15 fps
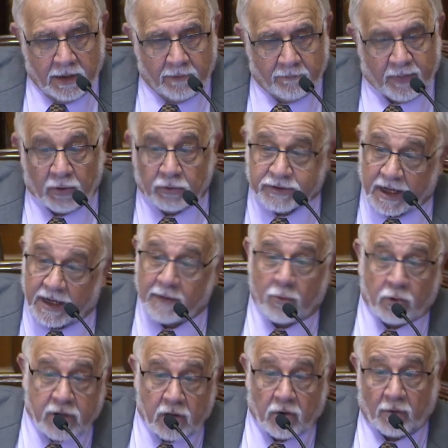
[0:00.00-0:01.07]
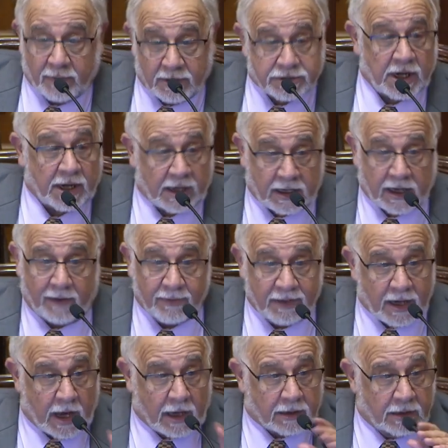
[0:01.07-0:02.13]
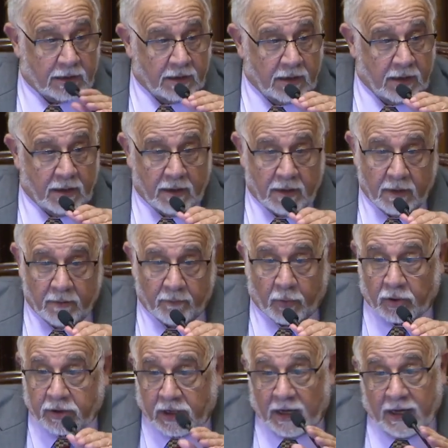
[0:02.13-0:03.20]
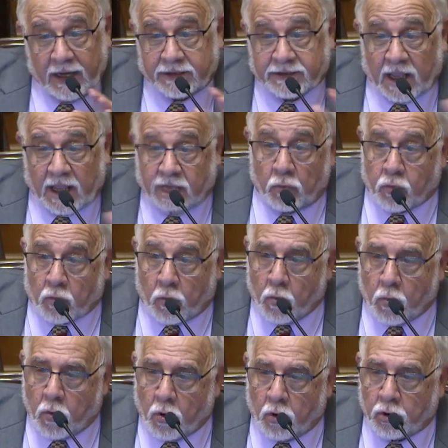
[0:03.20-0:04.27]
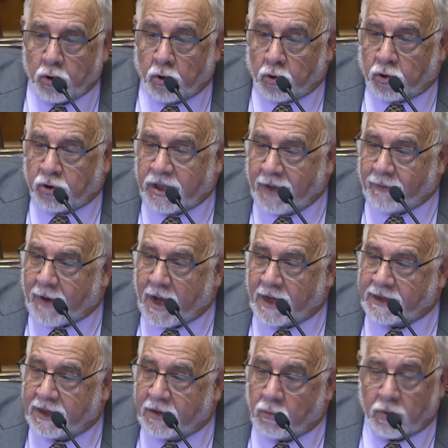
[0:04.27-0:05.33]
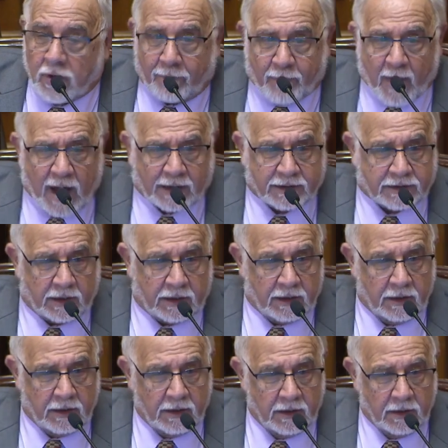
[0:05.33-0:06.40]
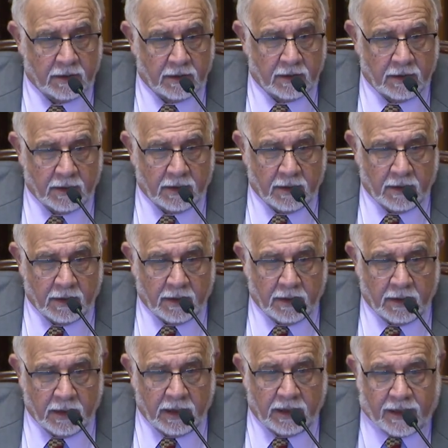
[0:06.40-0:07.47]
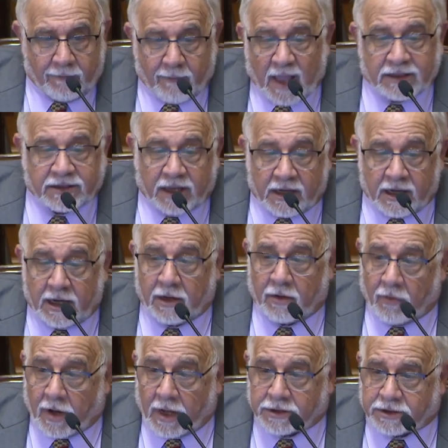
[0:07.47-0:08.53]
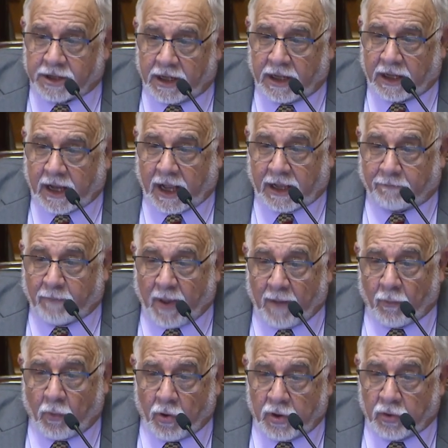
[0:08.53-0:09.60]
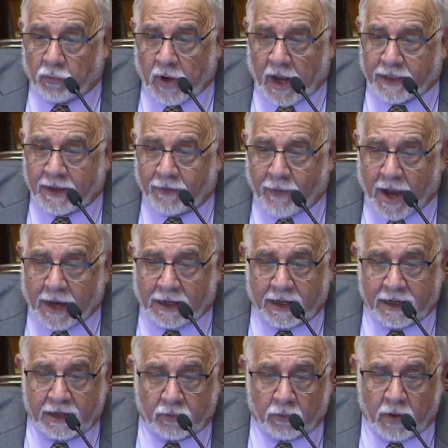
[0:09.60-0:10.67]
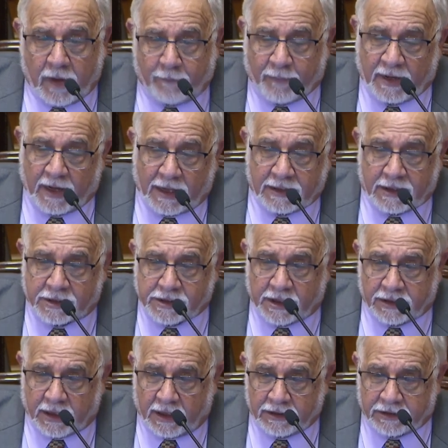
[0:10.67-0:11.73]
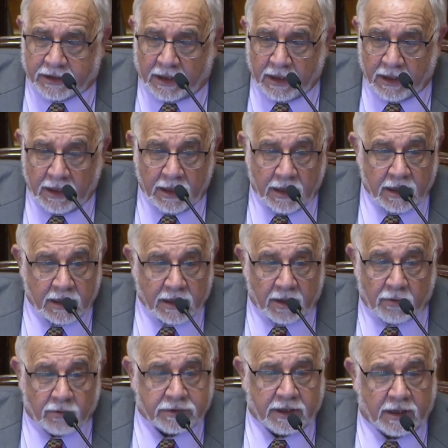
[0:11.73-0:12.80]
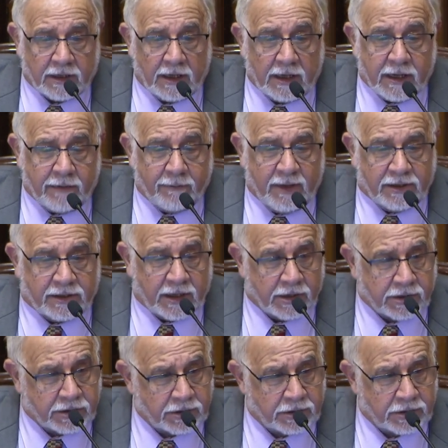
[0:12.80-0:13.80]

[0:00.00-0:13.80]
pero tenemos que comenzar a caminar porque el status quo no nos lleva a ninguna parte. Y de mantenernos así, vamos en una debacle y en una espiral descendente que no tiene límites.